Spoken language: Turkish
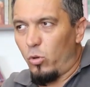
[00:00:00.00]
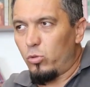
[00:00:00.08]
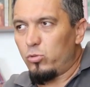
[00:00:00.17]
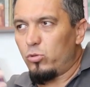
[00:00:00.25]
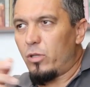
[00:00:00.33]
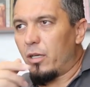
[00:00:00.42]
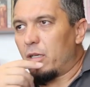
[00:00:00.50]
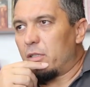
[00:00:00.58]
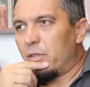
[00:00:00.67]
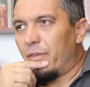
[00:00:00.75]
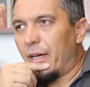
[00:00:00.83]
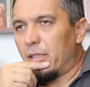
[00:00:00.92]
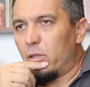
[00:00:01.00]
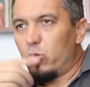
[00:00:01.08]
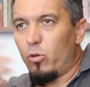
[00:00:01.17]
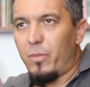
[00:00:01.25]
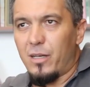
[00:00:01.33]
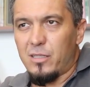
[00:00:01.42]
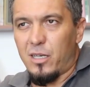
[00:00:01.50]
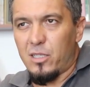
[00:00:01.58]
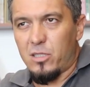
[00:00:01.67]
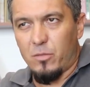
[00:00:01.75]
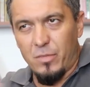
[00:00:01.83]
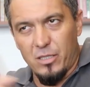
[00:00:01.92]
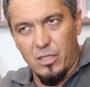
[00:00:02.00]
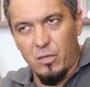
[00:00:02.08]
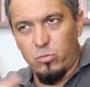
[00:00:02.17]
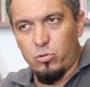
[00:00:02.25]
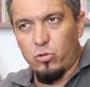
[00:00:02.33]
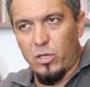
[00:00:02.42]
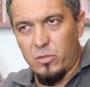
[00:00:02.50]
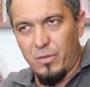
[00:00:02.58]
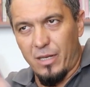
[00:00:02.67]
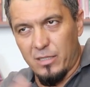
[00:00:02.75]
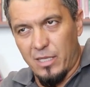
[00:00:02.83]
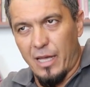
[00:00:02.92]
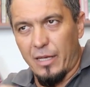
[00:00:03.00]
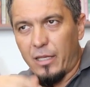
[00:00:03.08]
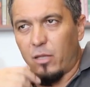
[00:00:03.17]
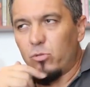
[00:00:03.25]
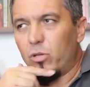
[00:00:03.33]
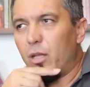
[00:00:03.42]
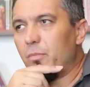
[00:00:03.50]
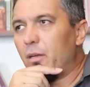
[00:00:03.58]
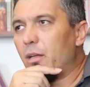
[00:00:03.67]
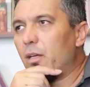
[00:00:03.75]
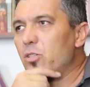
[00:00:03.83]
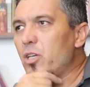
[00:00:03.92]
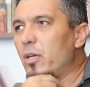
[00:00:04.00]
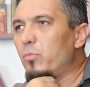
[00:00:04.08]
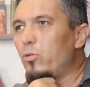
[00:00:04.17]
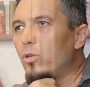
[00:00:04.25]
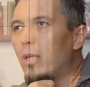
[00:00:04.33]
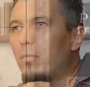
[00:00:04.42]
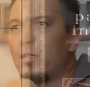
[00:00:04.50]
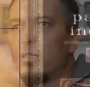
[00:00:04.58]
olduğu da rivayet ediliyor. Bazı araştırmacılar bu süreci biraz daha erken dönemlere şey yapıyorlar.